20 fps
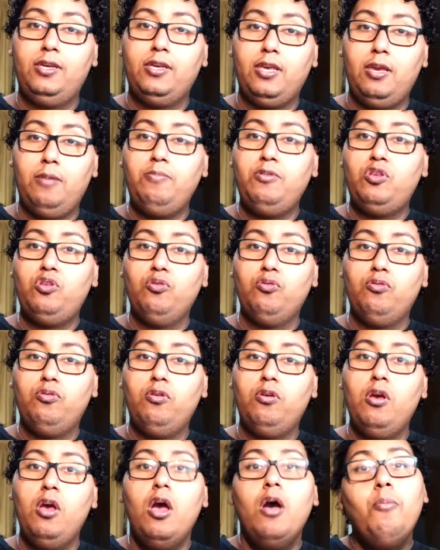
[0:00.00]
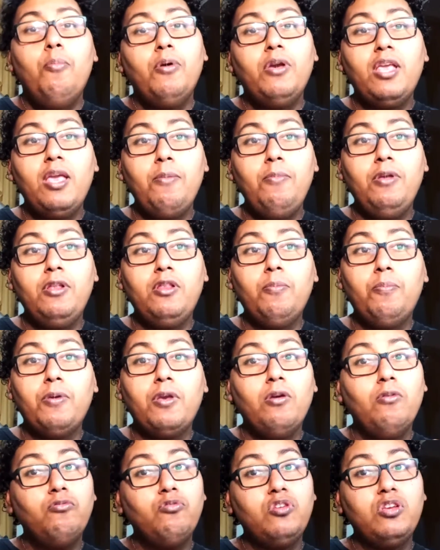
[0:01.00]
Que absurdo. Por que mito?
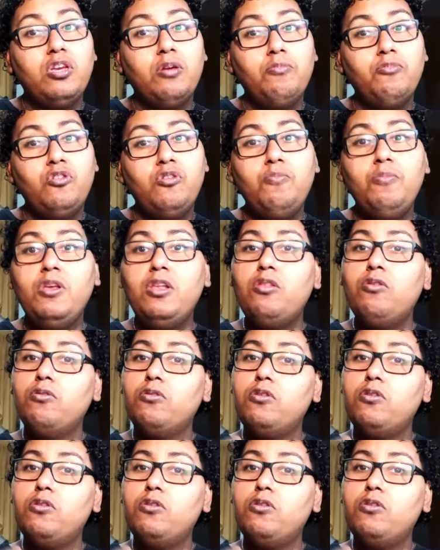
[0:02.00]
Porque uns chamam de mito,